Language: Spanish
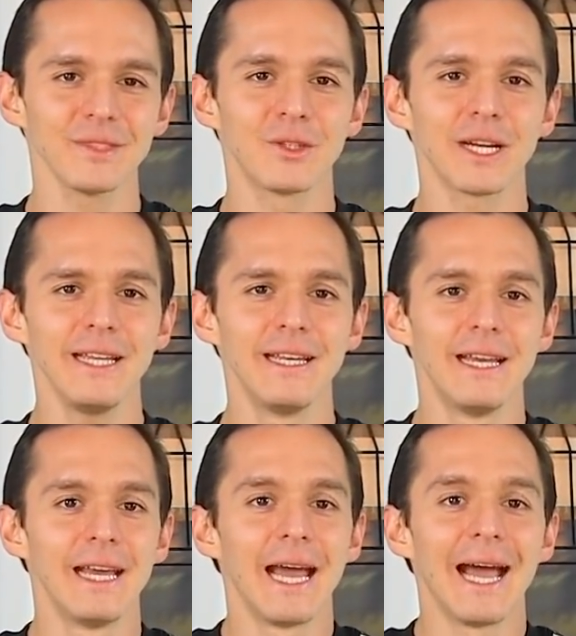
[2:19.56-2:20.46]
¿Ok?
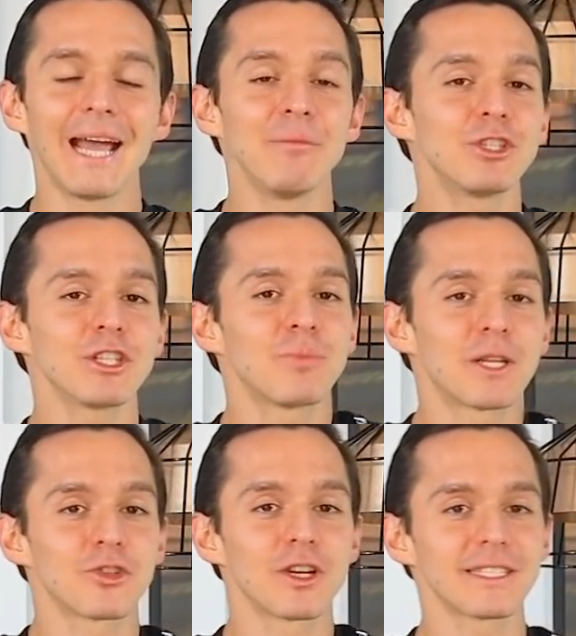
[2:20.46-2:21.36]
Hay muchas
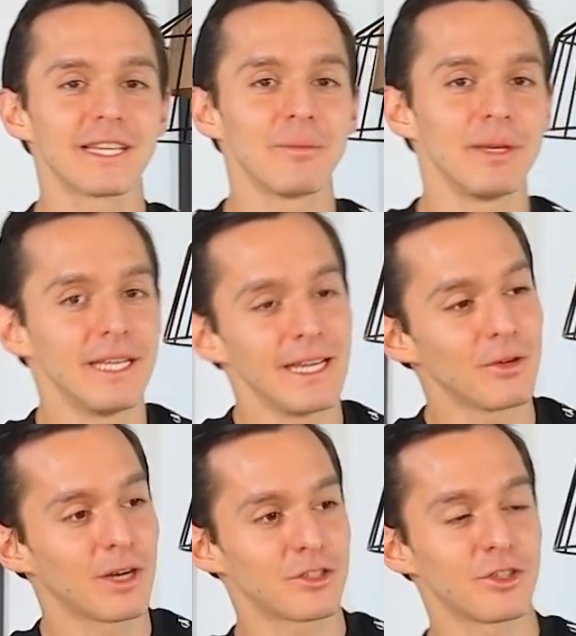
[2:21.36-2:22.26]
personas que a mí
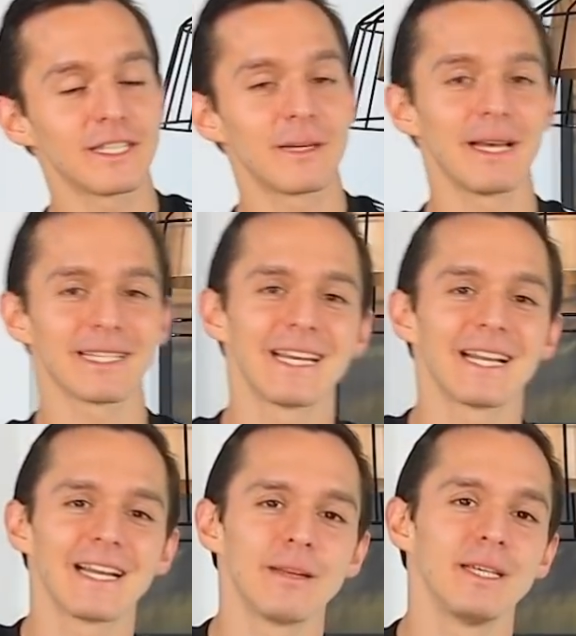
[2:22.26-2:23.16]
en ocasiones se me
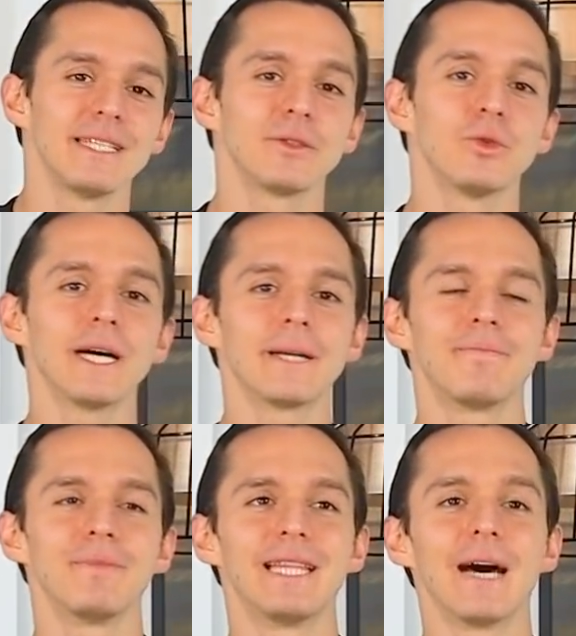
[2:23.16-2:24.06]
acercan y me dicen, Juan,
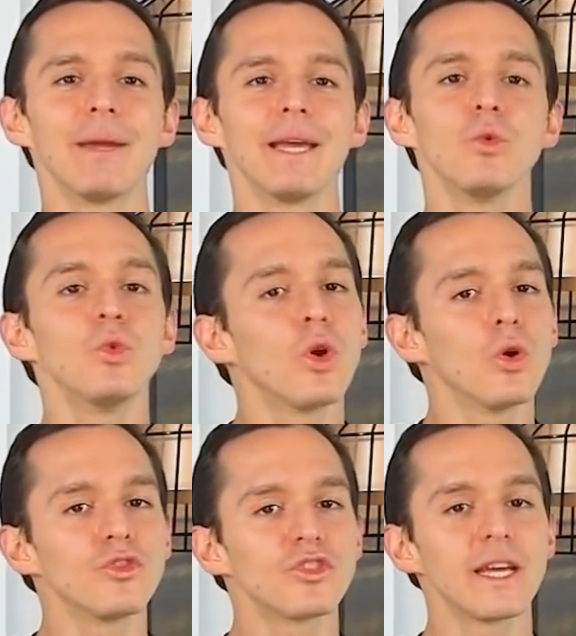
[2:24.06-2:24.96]
dame un
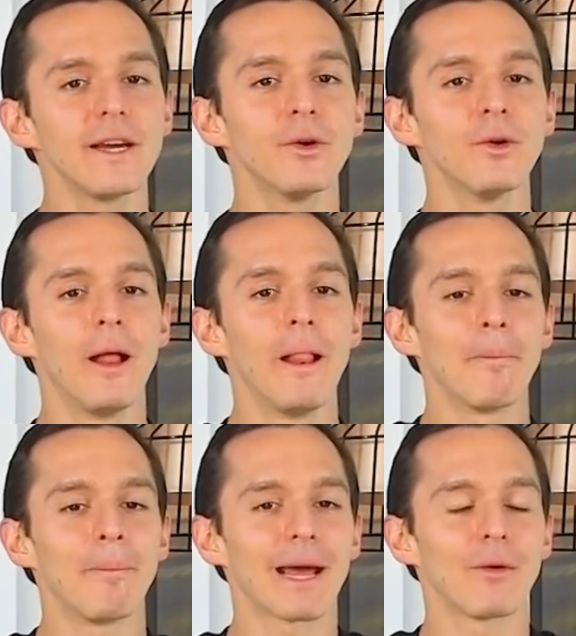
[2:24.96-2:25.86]
consejo
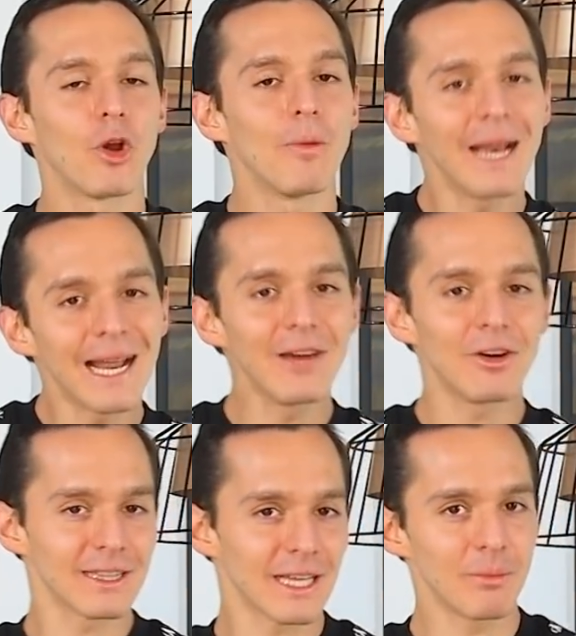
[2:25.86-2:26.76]
para volver a
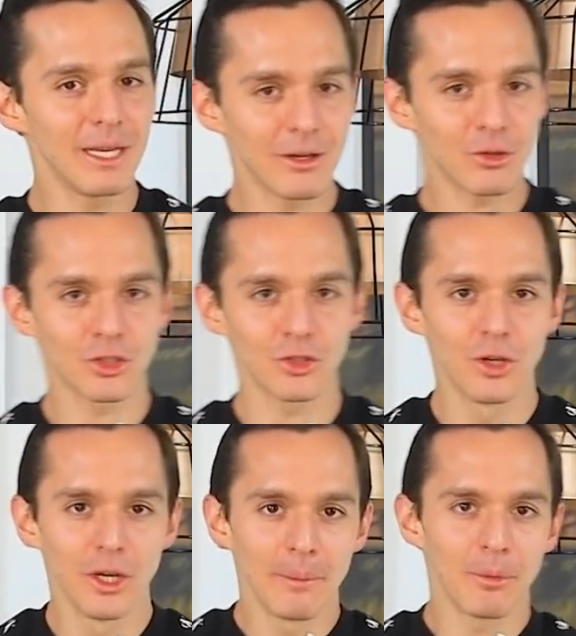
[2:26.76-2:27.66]
levantar mi negocio,
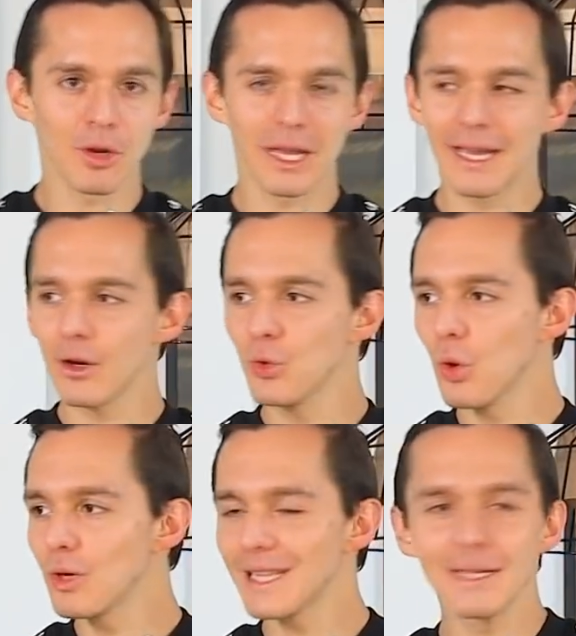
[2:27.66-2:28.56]
porque hubo
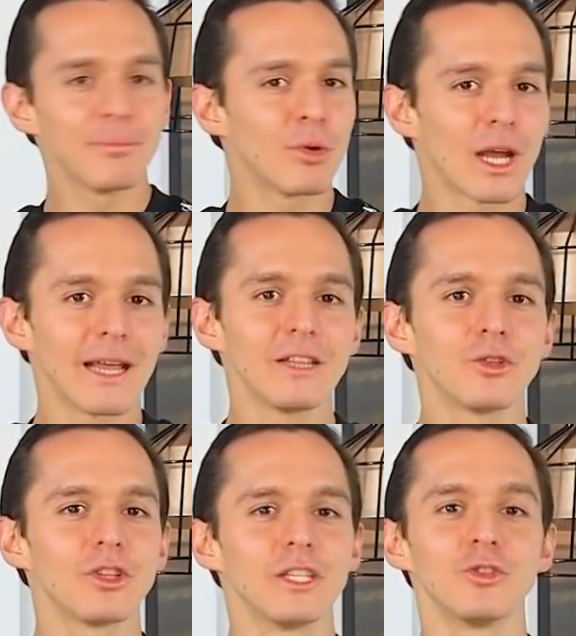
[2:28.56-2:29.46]
una temporada en
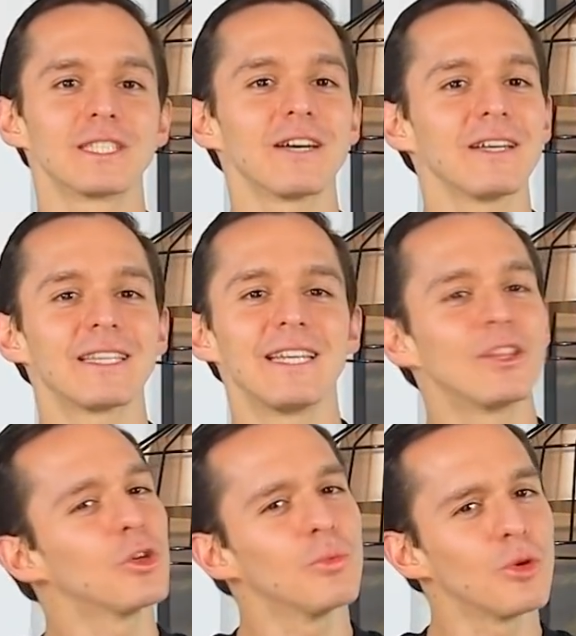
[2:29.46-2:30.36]
donde yo estaba
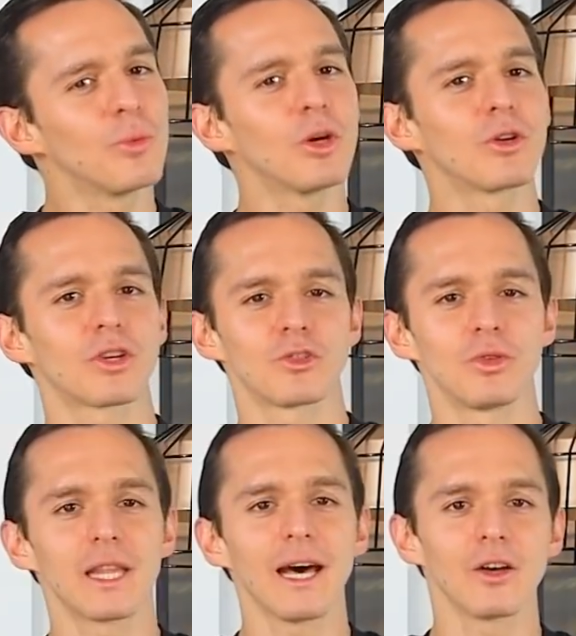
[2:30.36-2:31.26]
teniendo muy buenos
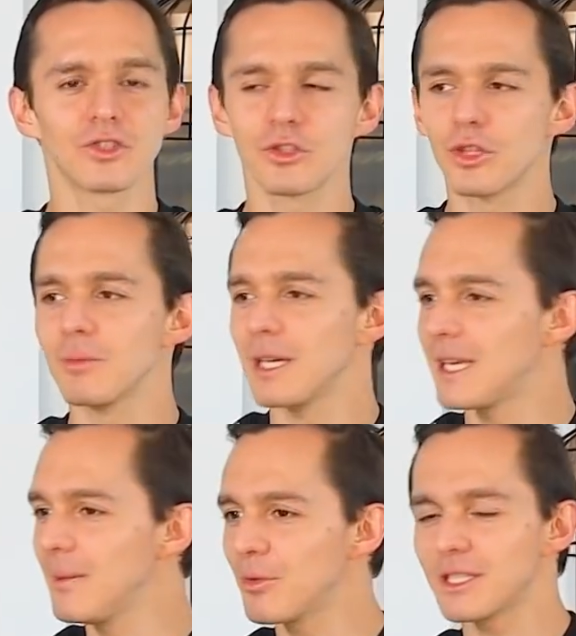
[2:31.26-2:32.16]
resultados, en donde mi
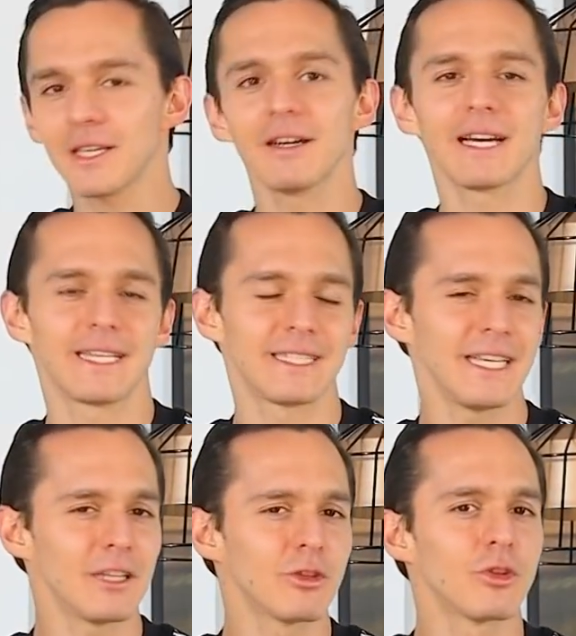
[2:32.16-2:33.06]
equipo estaba
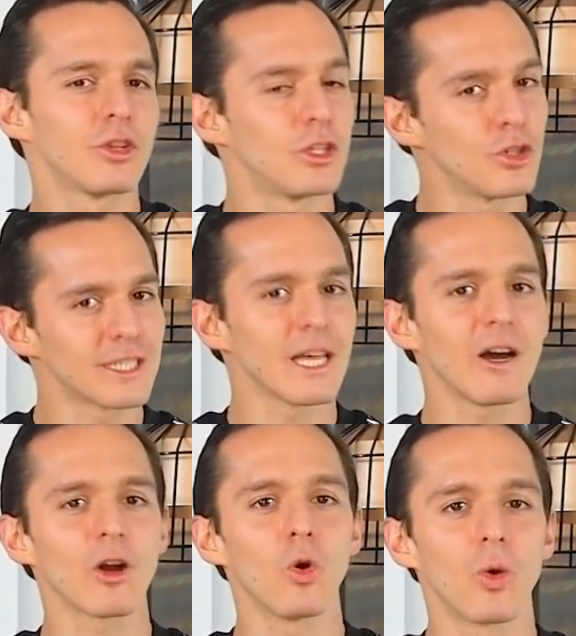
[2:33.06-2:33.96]
creciendo, en donde yo
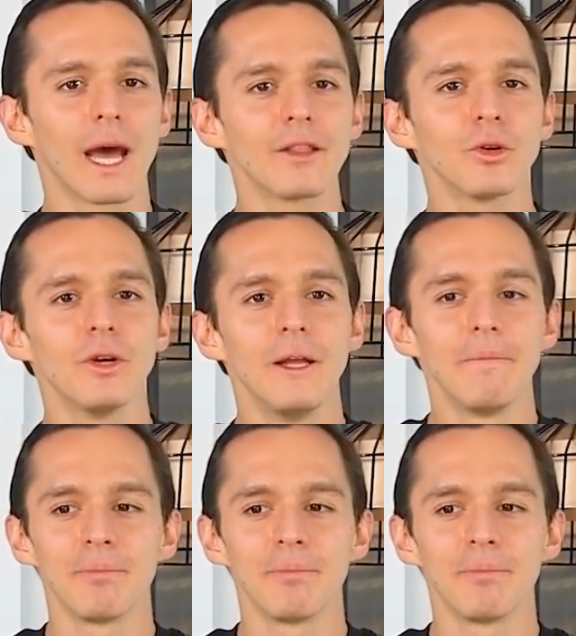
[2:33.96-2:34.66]
estaba cobrando,